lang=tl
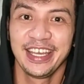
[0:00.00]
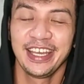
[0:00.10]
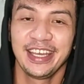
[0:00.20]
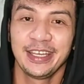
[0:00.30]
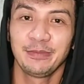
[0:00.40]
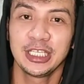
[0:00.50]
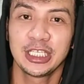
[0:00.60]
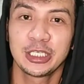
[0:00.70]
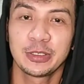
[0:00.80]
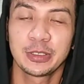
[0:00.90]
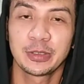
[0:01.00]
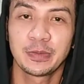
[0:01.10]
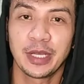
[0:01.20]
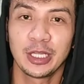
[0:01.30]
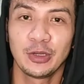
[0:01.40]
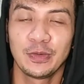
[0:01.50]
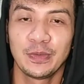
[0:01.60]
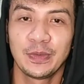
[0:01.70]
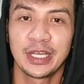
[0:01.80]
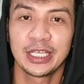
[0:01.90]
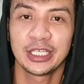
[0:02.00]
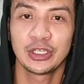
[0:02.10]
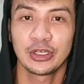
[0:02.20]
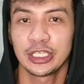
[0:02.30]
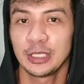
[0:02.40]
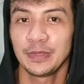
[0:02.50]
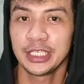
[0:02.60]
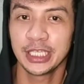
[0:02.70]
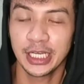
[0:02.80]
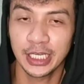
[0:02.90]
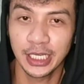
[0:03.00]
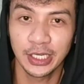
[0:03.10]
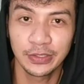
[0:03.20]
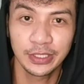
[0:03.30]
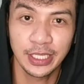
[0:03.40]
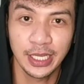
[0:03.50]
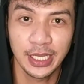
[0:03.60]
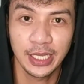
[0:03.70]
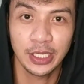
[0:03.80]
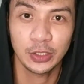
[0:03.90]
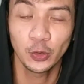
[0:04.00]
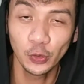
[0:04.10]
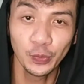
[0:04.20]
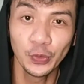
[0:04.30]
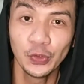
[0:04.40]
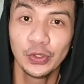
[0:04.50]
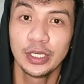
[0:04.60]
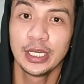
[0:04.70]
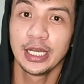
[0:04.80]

And please follow my social media account, uh, Kumu,